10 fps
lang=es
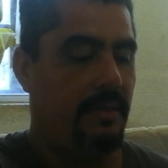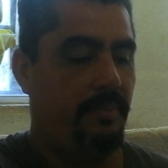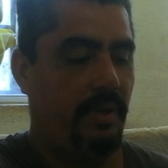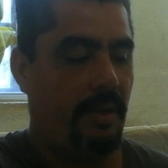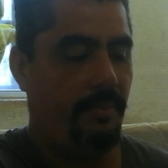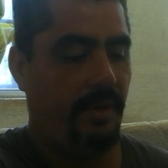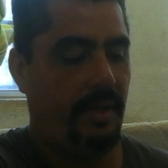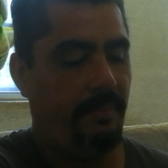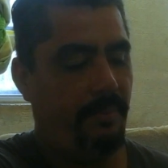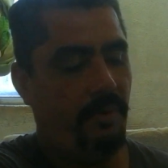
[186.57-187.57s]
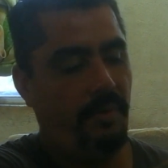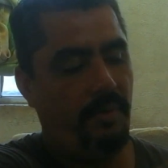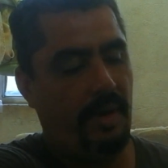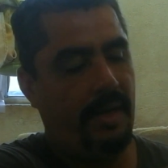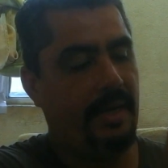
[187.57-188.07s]
Porque por
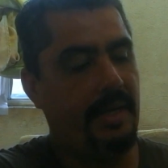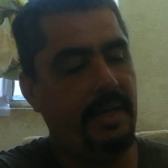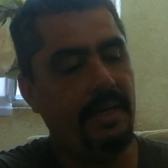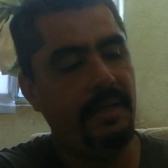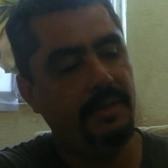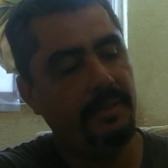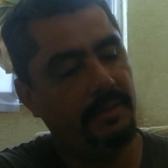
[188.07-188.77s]
ejemplo aquí